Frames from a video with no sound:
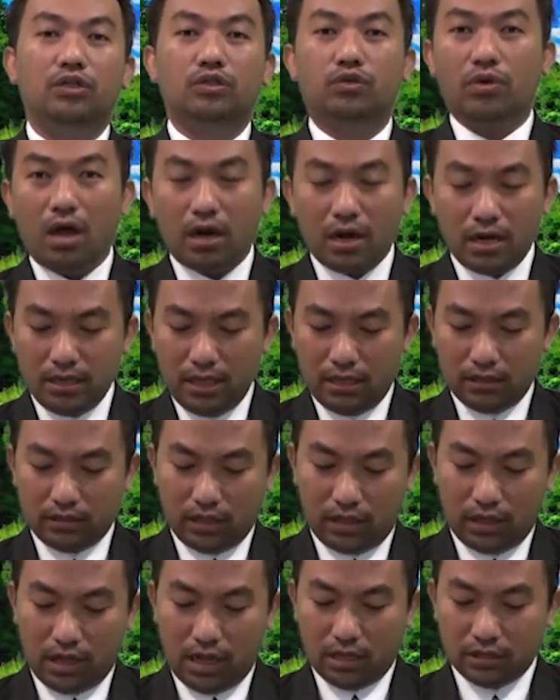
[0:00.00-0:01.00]
Saudara
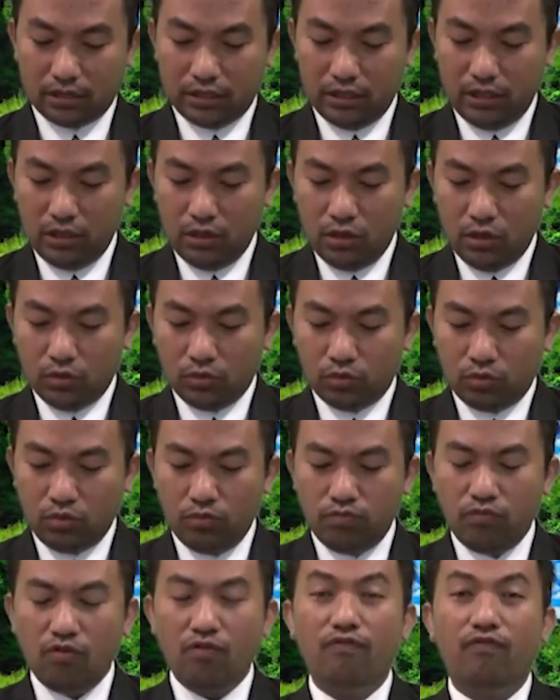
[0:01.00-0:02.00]
yang terkasih,
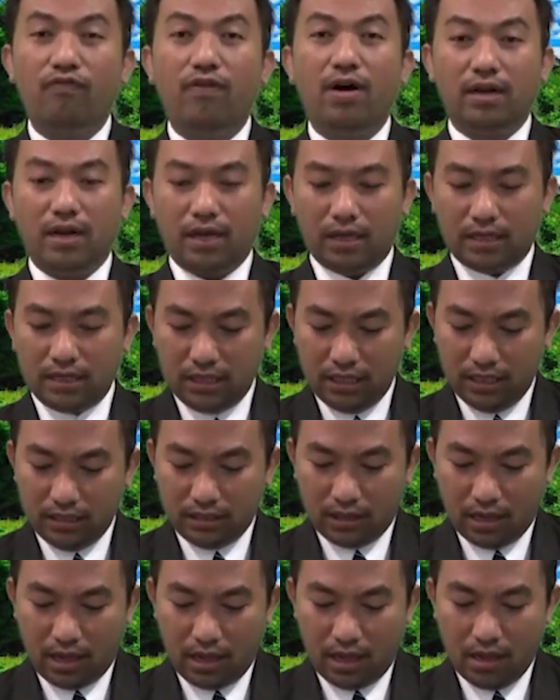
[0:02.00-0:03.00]
tubuh fana
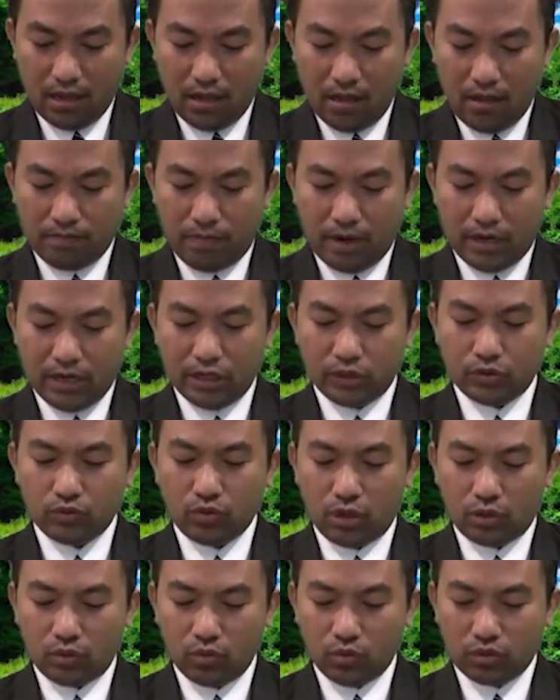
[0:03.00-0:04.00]
kita pada
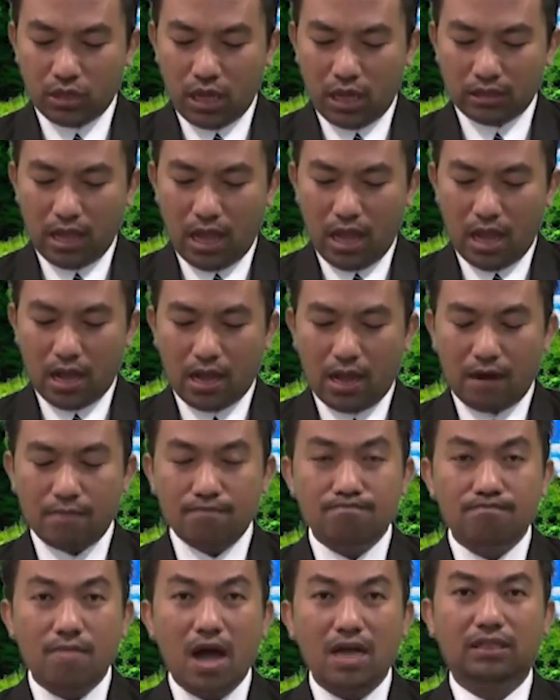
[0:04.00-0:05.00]
suatu saat akan
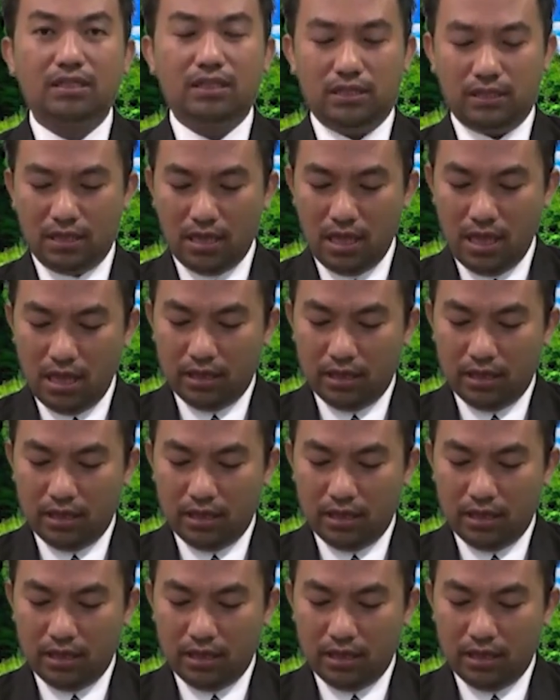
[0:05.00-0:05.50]
mati